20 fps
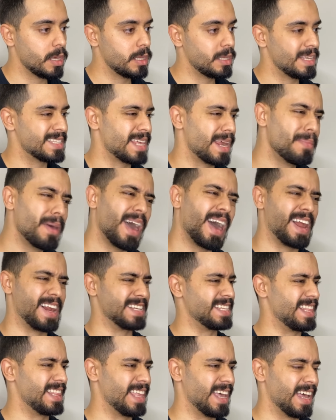يا زلمه
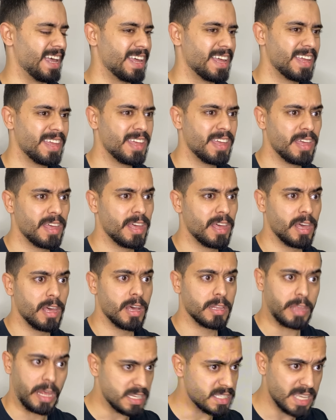اخرس انت
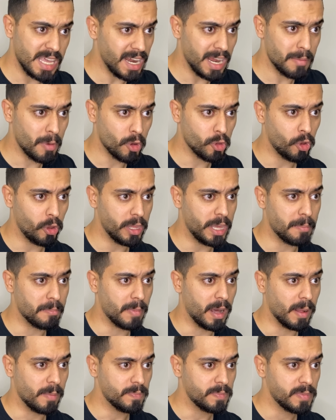ترى سهل الموضوع
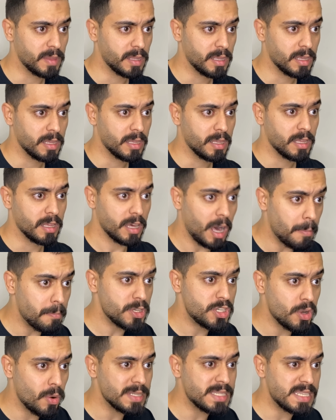يما خبي
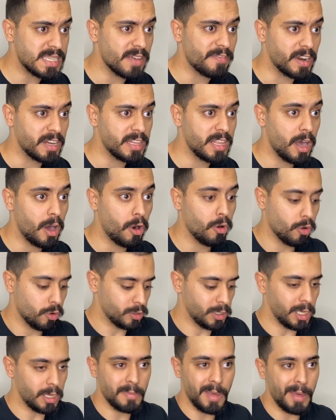جواز السفر تاعه
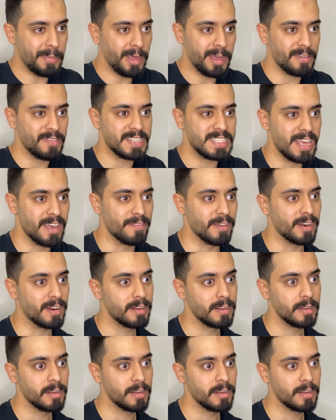وهيك ما بيعرف يسافر